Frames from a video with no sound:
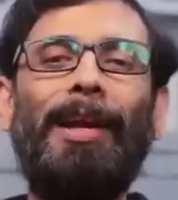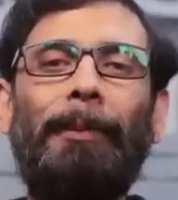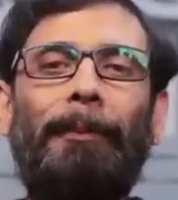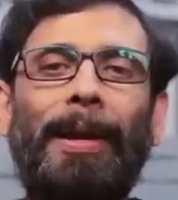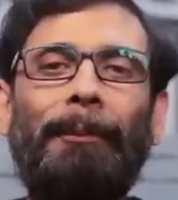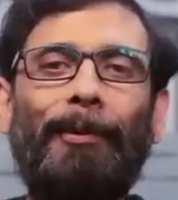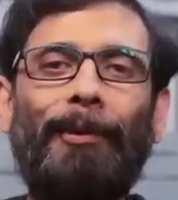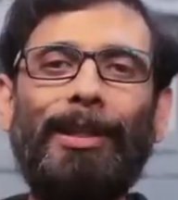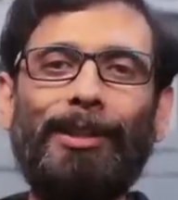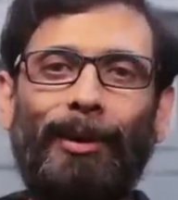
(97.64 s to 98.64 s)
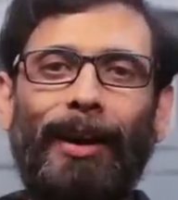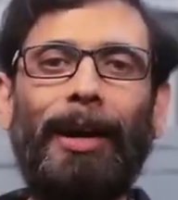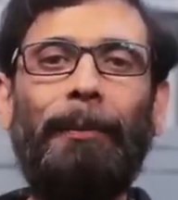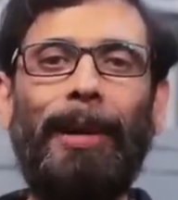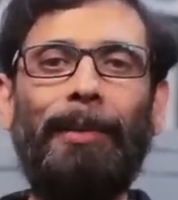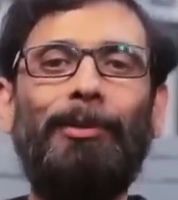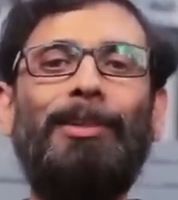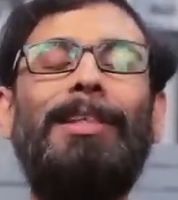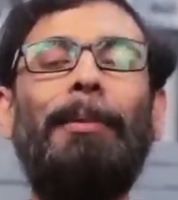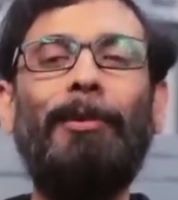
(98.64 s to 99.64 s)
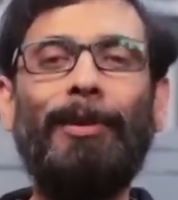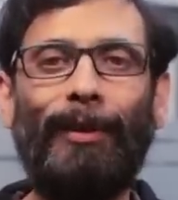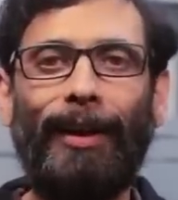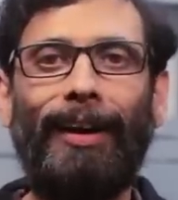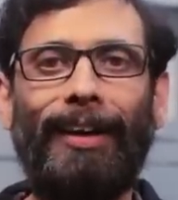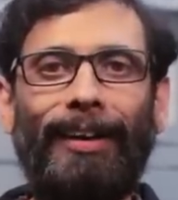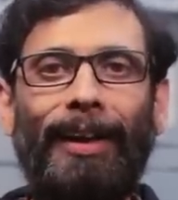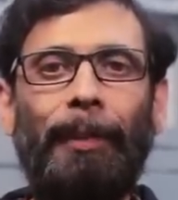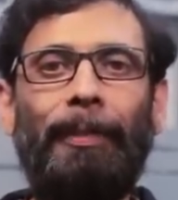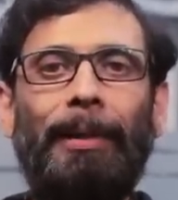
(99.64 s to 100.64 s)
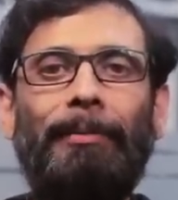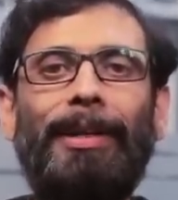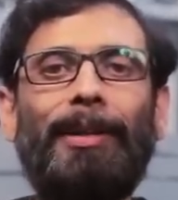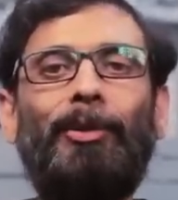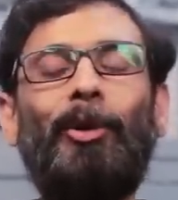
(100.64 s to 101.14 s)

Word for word: ফলে প্রেম প্রকাশ করার প্রেম উদযাপন করার প্রেম নিয়ে